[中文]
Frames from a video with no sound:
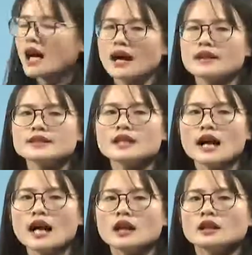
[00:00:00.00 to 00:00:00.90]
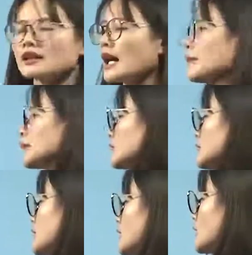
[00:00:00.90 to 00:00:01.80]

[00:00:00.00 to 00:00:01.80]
而且他们这